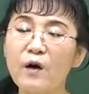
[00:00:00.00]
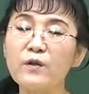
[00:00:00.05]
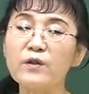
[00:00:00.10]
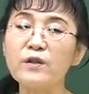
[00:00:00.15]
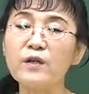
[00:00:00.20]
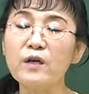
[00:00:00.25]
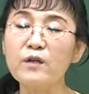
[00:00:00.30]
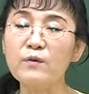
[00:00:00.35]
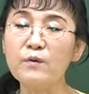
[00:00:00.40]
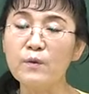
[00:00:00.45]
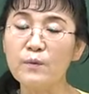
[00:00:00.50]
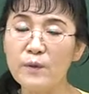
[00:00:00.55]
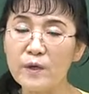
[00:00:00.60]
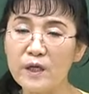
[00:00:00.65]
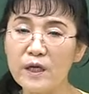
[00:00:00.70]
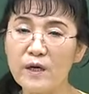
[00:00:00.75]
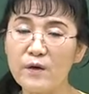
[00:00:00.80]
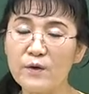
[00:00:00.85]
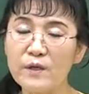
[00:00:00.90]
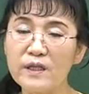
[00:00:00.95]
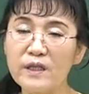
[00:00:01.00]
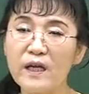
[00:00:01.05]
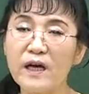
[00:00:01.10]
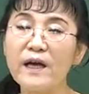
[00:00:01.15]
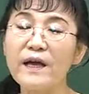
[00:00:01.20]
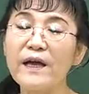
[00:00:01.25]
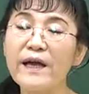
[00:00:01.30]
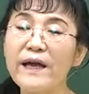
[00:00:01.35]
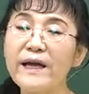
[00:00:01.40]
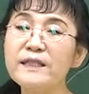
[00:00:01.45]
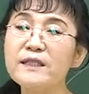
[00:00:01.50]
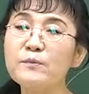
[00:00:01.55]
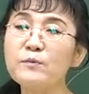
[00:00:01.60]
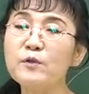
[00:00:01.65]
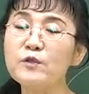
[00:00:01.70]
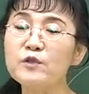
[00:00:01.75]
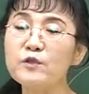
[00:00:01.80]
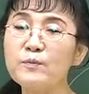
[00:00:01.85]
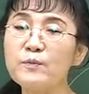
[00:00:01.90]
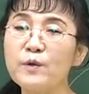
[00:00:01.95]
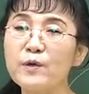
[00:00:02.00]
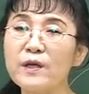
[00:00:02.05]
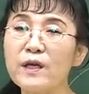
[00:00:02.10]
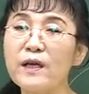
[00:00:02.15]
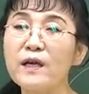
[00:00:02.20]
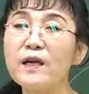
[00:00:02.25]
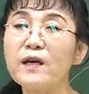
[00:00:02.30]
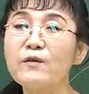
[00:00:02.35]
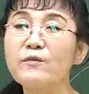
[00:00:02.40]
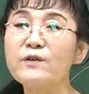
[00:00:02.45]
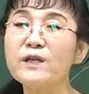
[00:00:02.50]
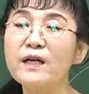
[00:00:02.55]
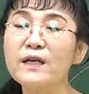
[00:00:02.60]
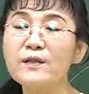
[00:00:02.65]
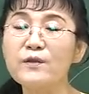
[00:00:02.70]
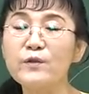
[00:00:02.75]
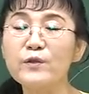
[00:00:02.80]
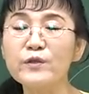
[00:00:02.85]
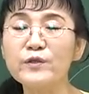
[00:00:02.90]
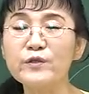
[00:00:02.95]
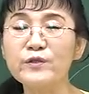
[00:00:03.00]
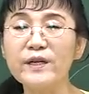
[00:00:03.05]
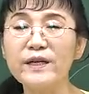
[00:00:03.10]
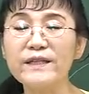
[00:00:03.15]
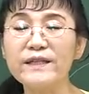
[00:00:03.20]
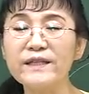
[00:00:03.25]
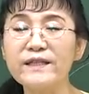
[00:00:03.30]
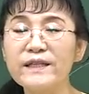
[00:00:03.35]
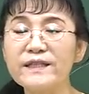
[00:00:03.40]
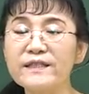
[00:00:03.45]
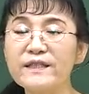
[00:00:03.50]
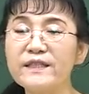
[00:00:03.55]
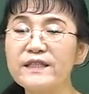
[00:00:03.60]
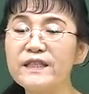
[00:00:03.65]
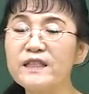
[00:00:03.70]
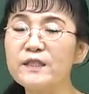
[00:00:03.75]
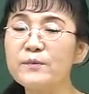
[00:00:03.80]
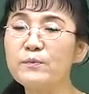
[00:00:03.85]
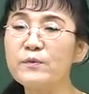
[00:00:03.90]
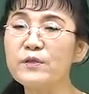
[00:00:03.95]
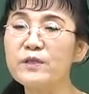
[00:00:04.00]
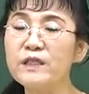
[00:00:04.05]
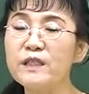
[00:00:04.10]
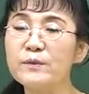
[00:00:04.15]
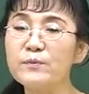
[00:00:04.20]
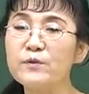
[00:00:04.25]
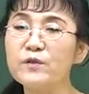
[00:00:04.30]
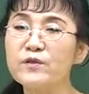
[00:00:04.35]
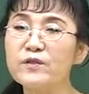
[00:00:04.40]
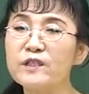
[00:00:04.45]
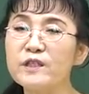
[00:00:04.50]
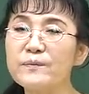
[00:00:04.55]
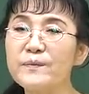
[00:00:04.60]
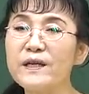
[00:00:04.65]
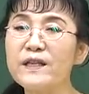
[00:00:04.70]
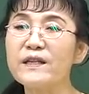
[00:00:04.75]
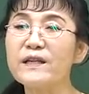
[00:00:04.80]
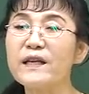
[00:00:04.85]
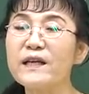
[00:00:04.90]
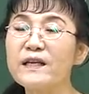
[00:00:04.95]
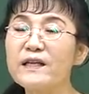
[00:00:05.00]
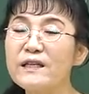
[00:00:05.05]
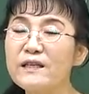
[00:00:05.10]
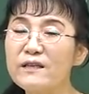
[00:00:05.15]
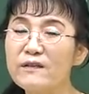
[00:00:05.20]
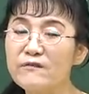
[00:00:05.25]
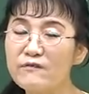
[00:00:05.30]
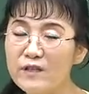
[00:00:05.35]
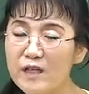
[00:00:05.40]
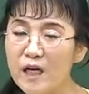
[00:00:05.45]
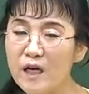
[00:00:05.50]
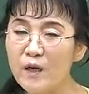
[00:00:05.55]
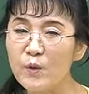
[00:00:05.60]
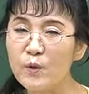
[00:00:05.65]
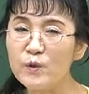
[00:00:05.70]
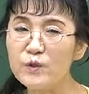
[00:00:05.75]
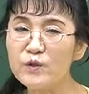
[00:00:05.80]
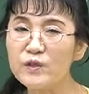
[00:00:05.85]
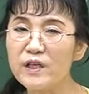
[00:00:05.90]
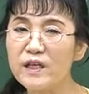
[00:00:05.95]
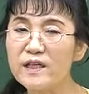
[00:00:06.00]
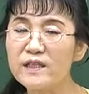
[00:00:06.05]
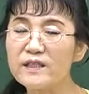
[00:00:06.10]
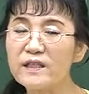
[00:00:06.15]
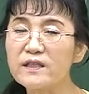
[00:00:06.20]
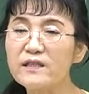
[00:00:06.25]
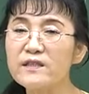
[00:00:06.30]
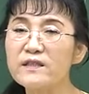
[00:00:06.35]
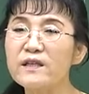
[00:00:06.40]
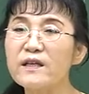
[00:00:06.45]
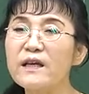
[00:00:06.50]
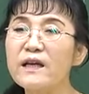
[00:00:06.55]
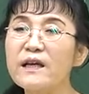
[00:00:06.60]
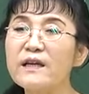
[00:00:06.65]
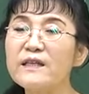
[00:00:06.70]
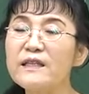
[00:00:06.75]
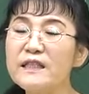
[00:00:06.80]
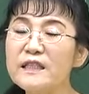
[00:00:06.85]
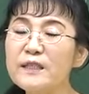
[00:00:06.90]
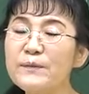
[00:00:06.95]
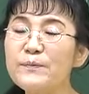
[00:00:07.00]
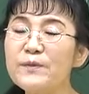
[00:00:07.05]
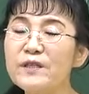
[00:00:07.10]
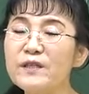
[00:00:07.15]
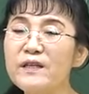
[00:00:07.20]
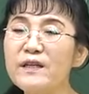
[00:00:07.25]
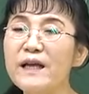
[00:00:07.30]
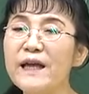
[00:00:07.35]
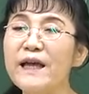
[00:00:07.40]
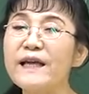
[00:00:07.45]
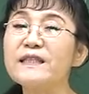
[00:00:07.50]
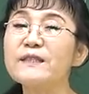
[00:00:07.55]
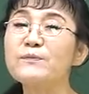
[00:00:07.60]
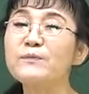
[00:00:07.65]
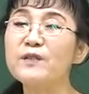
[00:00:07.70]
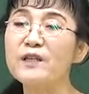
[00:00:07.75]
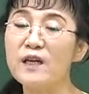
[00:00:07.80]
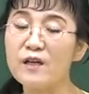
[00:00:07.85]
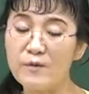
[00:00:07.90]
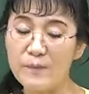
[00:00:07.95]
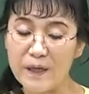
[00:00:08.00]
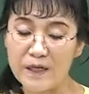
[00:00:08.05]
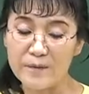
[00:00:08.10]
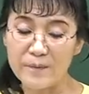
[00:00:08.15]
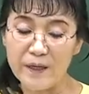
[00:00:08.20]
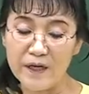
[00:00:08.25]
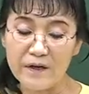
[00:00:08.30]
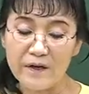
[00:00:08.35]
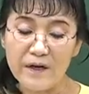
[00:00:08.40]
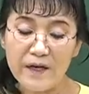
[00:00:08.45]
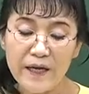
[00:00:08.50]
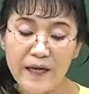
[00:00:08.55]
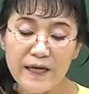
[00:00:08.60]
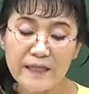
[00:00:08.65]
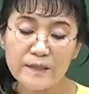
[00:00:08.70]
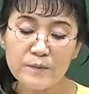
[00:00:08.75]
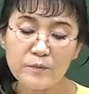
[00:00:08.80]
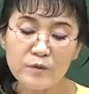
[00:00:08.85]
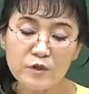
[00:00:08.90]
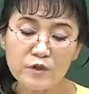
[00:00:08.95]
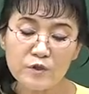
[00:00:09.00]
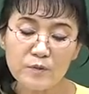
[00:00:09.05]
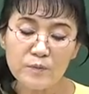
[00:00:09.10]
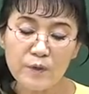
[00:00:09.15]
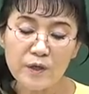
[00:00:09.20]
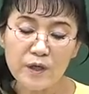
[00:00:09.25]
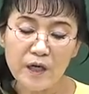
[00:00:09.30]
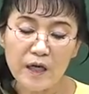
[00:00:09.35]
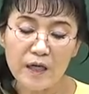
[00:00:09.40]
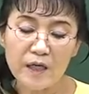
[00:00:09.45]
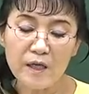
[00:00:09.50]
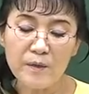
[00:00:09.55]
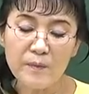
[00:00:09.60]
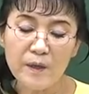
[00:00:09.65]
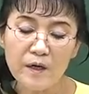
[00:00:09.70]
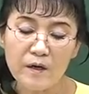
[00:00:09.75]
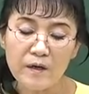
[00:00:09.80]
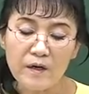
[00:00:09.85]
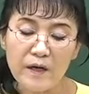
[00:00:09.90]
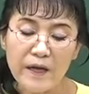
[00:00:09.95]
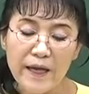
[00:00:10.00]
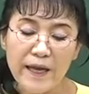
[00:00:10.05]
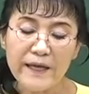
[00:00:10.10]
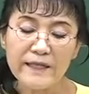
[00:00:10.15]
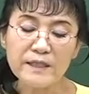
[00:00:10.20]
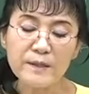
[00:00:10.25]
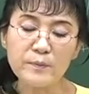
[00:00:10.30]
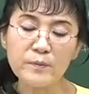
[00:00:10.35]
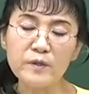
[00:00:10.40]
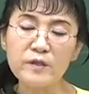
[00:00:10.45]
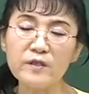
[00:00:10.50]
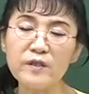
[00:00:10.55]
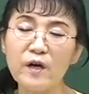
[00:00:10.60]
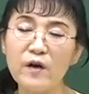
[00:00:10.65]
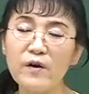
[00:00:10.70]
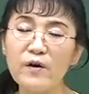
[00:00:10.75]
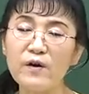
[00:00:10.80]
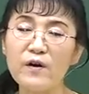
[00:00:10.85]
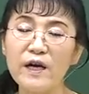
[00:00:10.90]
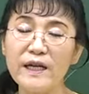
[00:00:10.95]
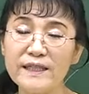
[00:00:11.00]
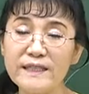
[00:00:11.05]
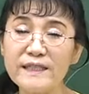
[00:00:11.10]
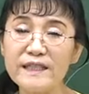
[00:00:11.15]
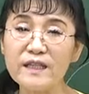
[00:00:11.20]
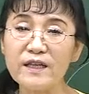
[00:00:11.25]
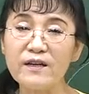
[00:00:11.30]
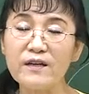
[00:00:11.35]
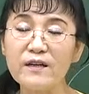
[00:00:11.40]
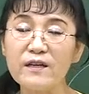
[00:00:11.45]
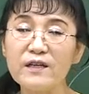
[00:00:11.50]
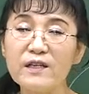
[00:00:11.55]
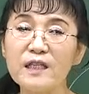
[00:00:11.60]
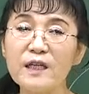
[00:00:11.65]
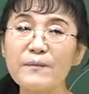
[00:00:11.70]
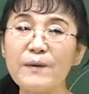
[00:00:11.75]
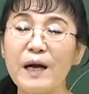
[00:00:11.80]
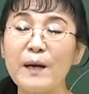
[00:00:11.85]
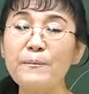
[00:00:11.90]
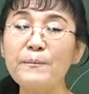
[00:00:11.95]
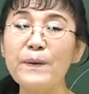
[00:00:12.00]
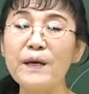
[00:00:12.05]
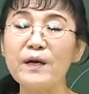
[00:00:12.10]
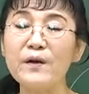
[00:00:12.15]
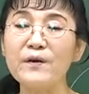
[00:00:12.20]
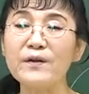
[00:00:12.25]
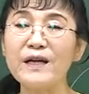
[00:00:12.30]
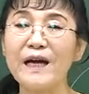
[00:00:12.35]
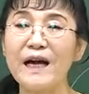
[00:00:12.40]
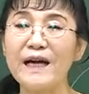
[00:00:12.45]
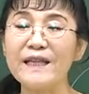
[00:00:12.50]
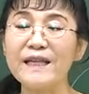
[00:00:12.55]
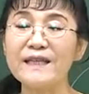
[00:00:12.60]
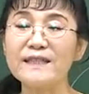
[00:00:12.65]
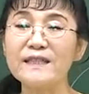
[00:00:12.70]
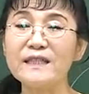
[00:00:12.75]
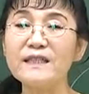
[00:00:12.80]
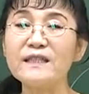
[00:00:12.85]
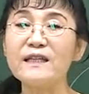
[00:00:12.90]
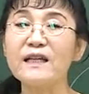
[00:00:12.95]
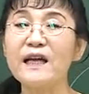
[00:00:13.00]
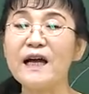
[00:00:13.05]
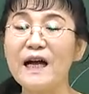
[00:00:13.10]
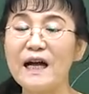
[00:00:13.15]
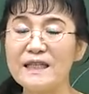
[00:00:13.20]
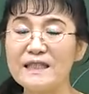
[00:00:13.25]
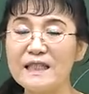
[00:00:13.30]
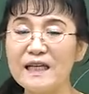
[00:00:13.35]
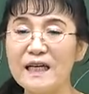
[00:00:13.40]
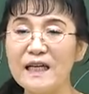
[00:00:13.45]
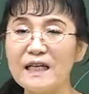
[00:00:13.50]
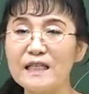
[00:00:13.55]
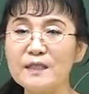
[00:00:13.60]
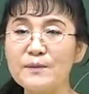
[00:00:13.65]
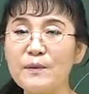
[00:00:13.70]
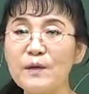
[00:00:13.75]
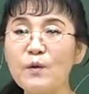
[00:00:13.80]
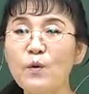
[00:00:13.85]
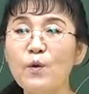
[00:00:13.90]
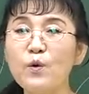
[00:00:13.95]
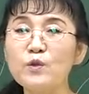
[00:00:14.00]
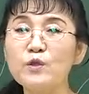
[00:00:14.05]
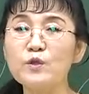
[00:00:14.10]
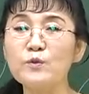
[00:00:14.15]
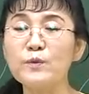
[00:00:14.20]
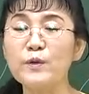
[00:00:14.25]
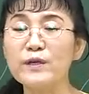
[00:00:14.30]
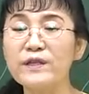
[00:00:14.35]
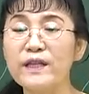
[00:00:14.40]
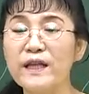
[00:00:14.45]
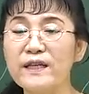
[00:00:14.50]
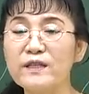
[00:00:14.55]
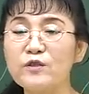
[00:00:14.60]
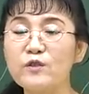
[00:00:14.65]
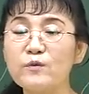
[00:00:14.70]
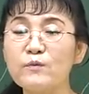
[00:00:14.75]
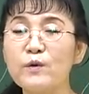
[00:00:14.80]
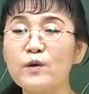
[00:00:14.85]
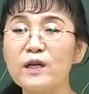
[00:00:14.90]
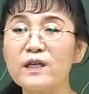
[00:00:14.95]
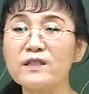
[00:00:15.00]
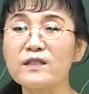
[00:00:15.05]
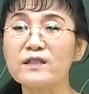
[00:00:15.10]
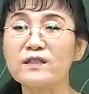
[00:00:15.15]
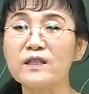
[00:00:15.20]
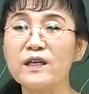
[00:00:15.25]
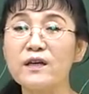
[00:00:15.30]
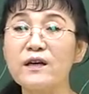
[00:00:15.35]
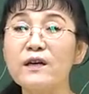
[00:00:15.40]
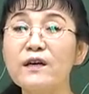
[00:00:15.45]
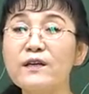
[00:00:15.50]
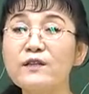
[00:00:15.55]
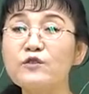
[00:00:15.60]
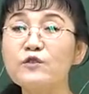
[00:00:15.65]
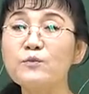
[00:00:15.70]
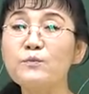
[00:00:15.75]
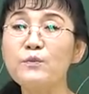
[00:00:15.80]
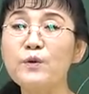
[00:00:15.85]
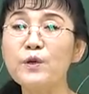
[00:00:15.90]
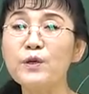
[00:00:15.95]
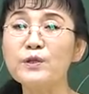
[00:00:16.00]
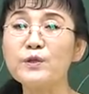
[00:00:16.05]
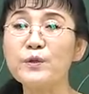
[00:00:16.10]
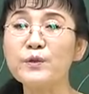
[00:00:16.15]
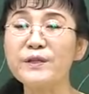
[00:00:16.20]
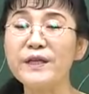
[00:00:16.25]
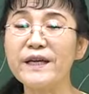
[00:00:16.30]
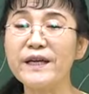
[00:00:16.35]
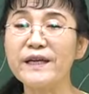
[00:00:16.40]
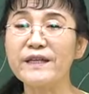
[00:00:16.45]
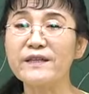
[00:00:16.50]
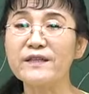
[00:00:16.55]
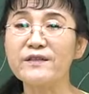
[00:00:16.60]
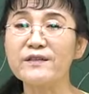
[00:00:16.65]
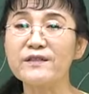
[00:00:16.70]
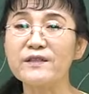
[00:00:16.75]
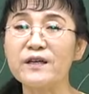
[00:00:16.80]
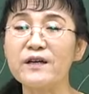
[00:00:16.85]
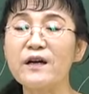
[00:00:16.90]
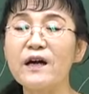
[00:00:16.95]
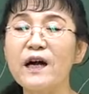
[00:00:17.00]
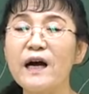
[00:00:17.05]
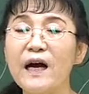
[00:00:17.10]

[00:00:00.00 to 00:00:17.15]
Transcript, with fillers: 어떤 모기가 옮긴다. 에집트 수모기. 우리가 뉴스 같은 데서는 이집트 이집트 그러지만 이 우리가 곤충학에서는 이집트를 에집트라고 발음해요. 에집트 수모기가 일명 에집트 영어가 있지요. 그 다음에 앞에 거는 아데스는 아직 안 했지만 공중보원 대충 뭐라 했었어요. 순모기 속에다 얘기했던 거죠.